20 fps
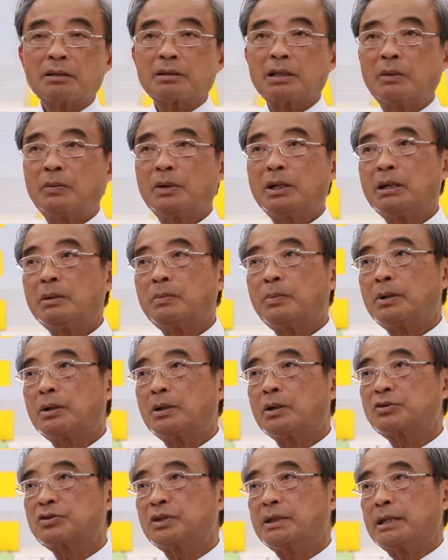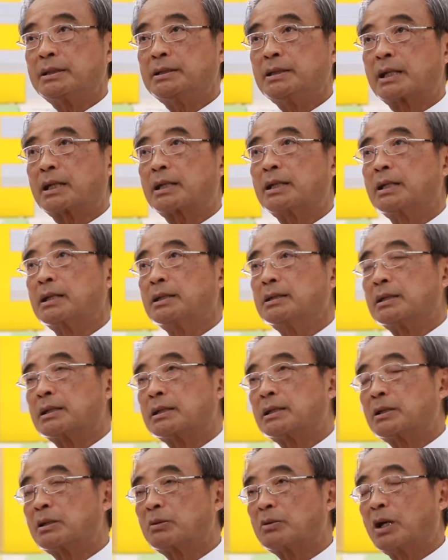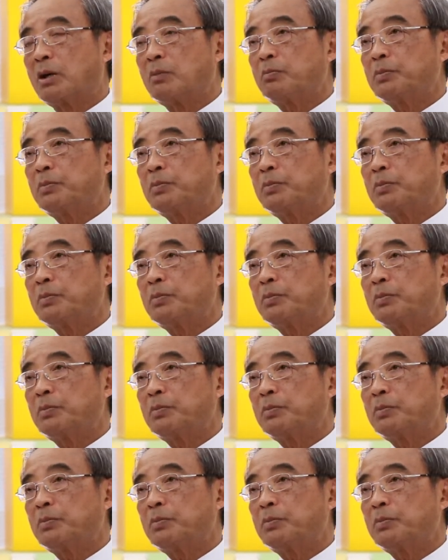แต่ว่าพอเสด็จอีกครั้งหนึ่งเรา